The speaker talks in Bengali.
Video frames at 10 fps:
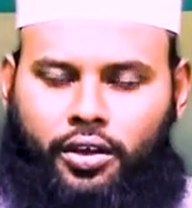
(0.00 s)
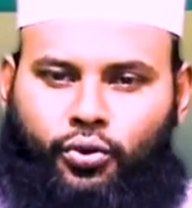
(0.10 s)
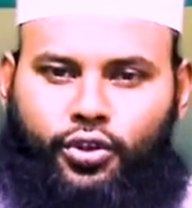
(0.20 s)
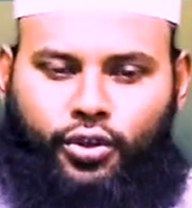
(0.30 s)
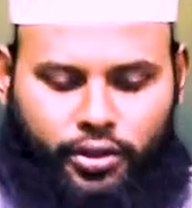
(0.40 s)

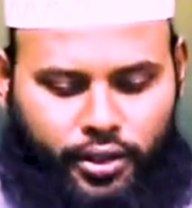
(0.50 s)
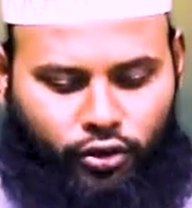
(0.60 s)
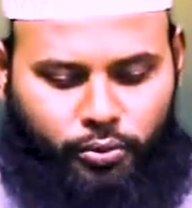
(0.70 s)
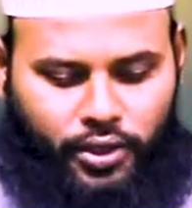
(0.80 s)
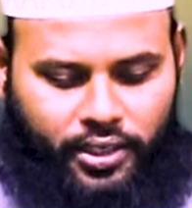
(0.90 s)
দুইশো তেরো
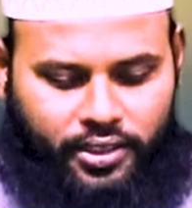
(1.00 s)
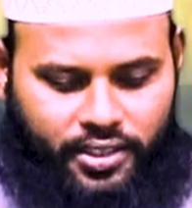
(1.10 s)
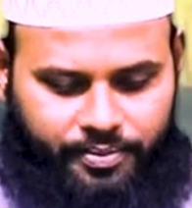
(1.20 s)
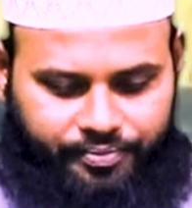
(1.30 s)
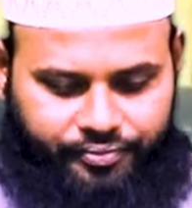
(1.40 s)
নম্বর
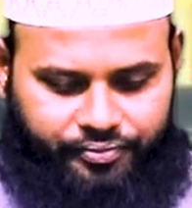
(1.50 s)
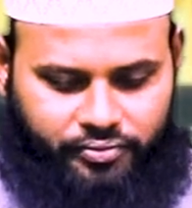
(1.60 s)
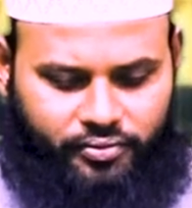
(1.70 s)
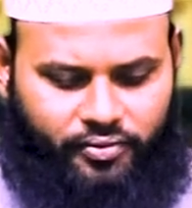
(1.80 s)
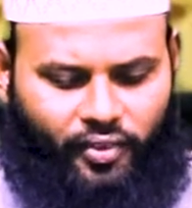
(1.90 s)
হাদিসে
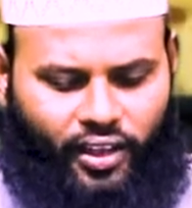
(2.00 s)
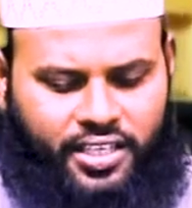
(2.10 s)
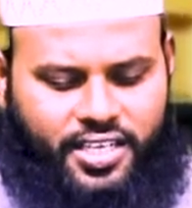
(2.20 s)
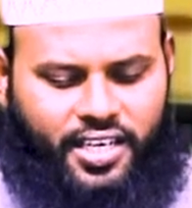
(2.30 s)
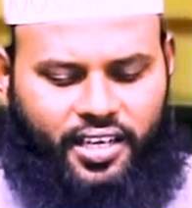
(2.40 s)

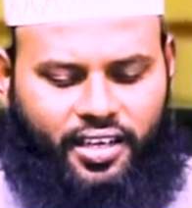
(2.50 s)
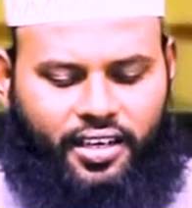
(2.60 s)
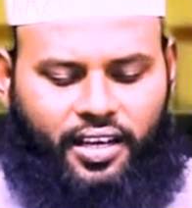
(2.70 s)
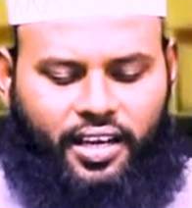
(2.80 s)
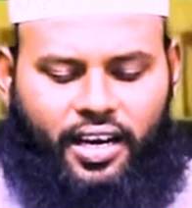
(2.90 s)
এছাড়া
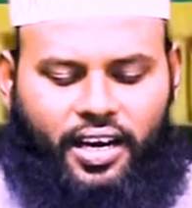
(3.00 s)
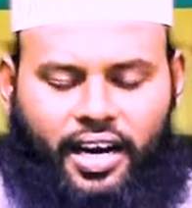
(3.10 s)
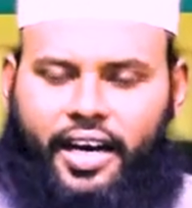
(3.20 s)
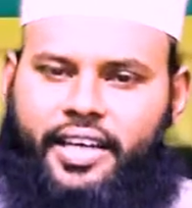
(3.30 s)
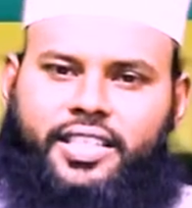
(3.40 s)

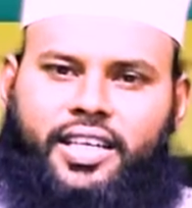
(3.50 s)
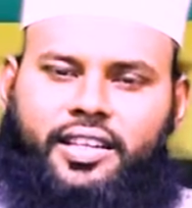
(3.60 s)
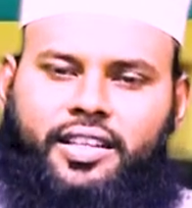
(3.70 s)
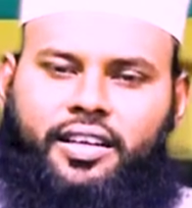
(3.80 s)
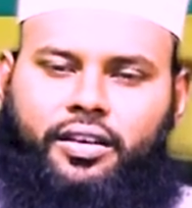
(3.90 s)

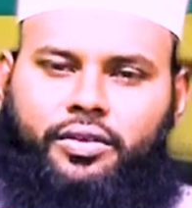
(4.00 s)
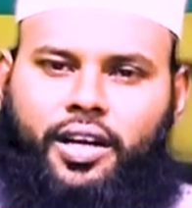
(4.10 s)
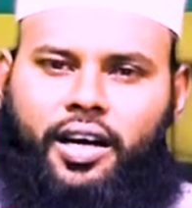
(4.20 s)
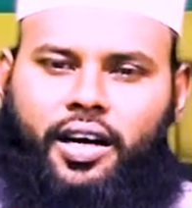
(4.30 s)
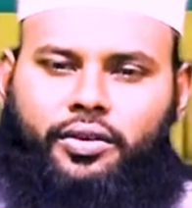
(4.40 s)
আয়সারাদ্দি আল্লাহ
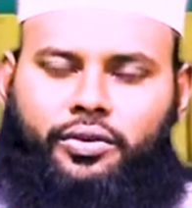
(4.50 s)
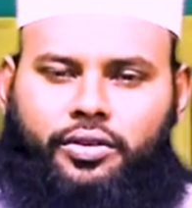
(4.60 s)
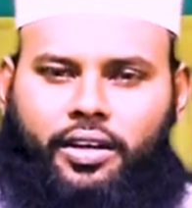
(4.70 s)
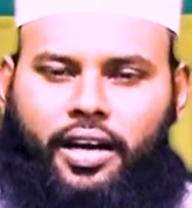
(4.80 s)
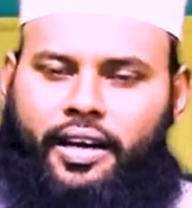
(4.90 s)
তালা
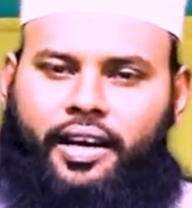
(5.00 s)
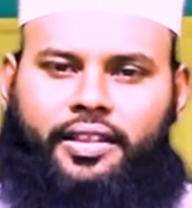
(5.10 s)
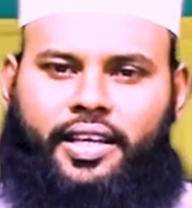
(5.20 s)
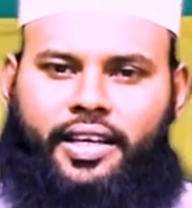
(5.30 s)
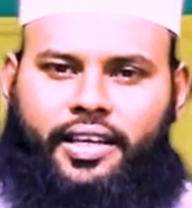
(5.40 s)
আনহাত
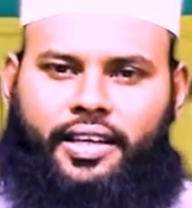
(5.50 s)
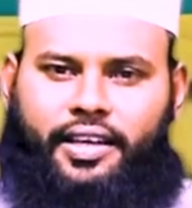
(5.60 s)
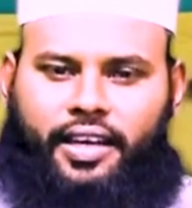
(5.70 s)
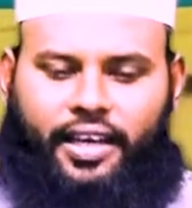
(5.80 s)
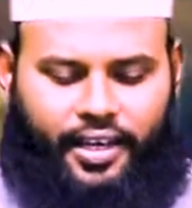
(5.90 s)
থেকে
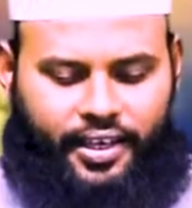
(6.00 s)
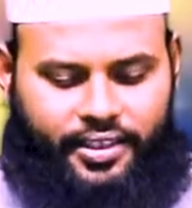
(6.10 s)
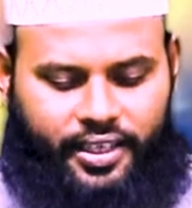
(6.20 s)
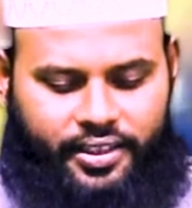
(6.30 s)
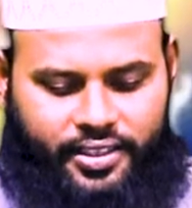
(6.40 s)

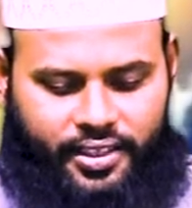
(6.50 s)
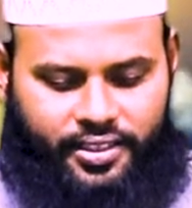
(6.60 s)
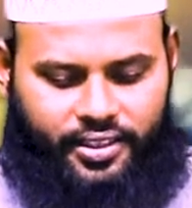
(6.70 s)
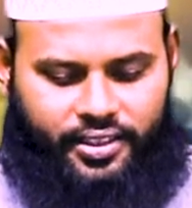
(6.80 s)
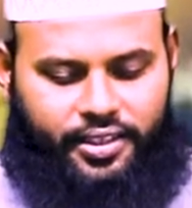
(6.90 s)
আরেকটি হাদিস
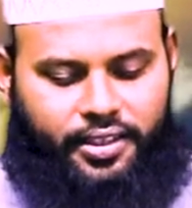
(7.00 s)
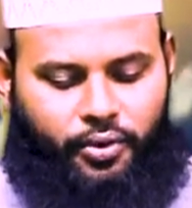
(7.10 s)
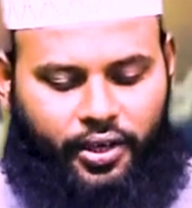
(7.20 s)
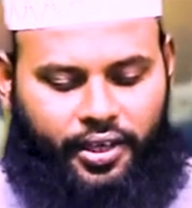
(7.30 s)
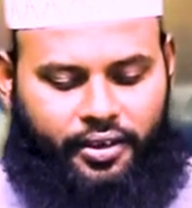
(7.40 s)
আসছে তিনি
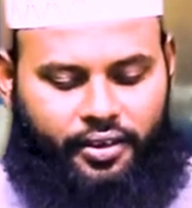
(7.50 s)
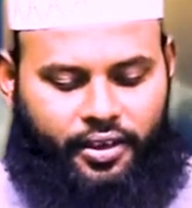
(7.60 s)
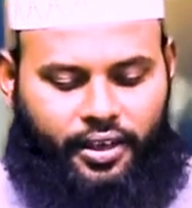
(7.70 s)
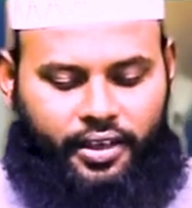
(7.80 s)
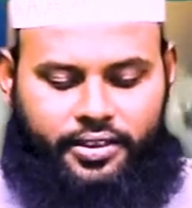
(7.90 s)
বলেন
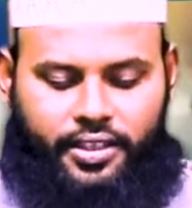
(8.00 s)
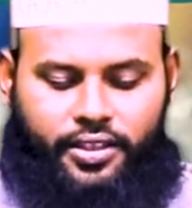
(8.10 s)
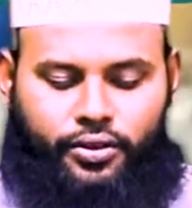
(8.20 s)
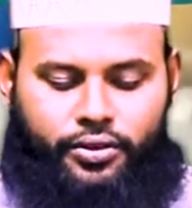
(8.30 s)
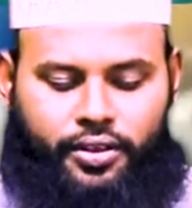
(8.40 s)
যে
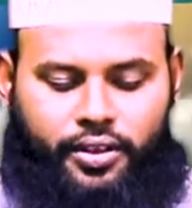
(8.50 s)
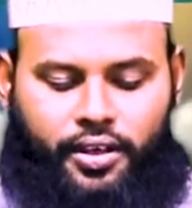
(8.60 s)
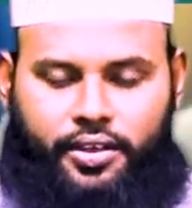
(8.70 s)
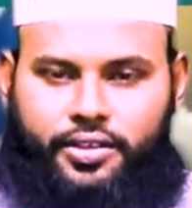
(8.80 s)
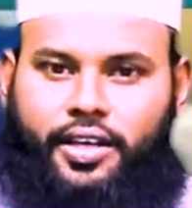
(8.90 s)
রাসুল
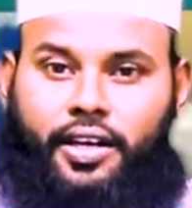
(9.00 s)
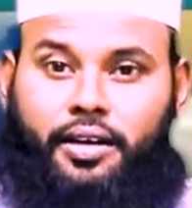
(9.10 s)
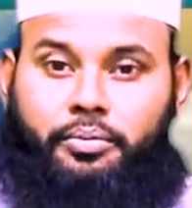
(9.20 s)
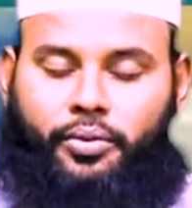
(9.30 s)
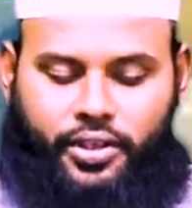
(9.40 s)
সাল্লাহ
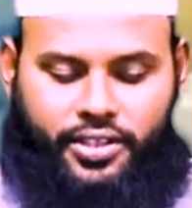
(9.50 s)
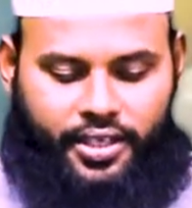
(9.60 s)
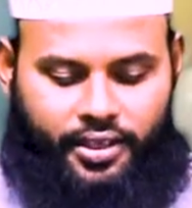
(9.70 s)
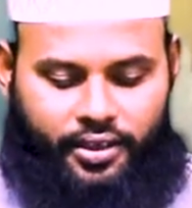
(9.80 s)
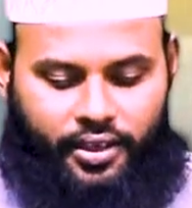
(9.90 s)
সাল্লাম
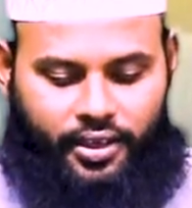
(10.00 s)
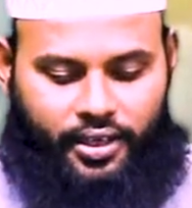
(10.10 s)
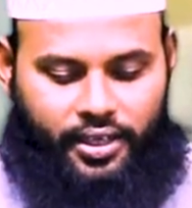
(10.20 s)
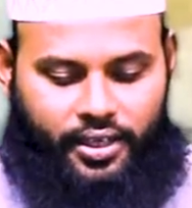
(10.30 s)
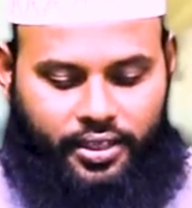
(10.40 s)
বলেছেন
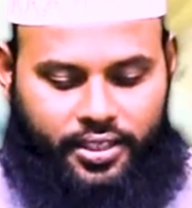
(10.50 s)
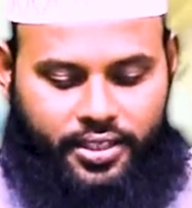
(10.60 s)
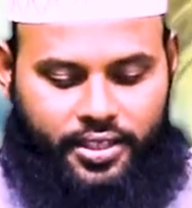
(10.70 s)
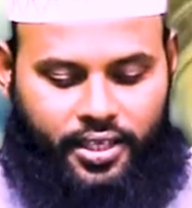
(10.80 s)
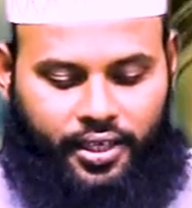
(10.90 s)

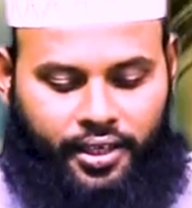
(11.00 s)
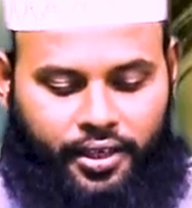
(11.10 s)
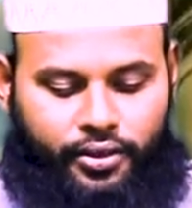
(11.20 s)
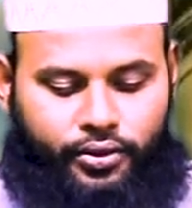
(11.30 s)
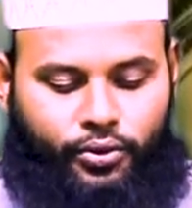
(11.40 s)

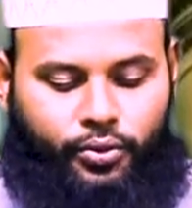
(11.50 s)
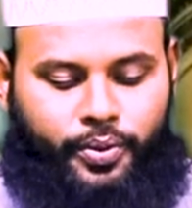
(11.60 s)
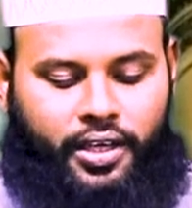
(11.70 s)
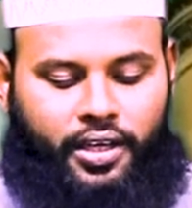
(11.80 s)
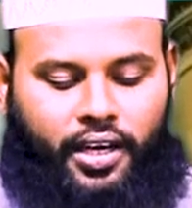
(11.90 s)
ইস্তাইজু
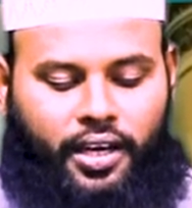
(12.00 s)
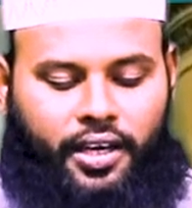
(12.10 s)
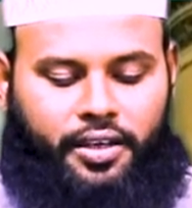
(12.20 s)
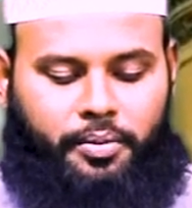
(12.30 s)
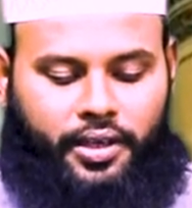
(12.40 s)

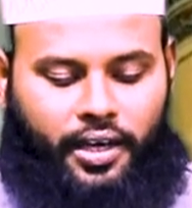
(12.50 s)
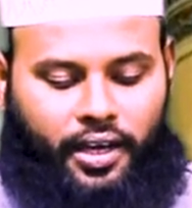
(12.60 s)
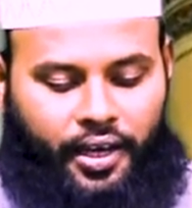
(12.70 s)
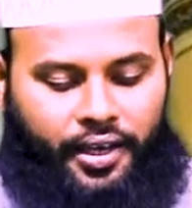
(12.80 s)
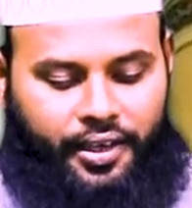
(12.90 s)
বিল্লাহি
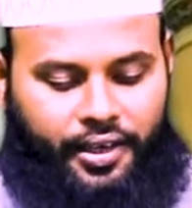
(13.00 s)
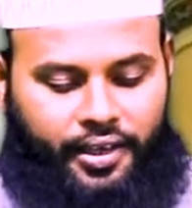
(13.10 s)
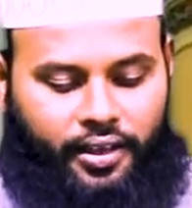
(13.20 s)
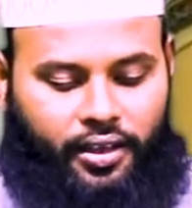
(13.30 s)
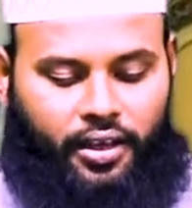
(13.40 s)

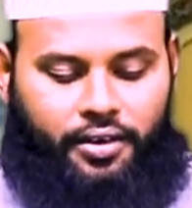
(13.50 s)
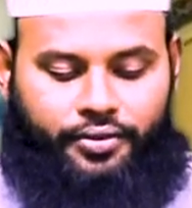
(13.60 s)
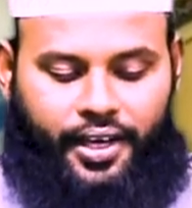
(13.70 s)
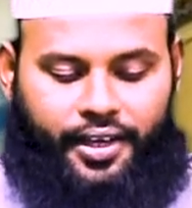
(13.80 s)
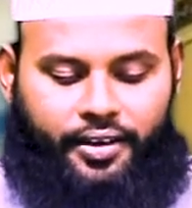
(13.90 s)

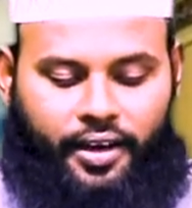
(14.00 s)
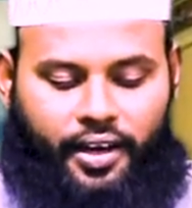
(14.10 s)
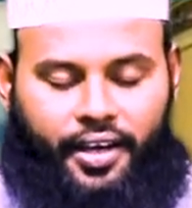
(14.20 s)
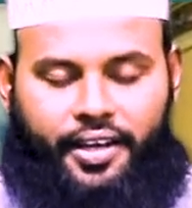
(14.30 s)
মিনাল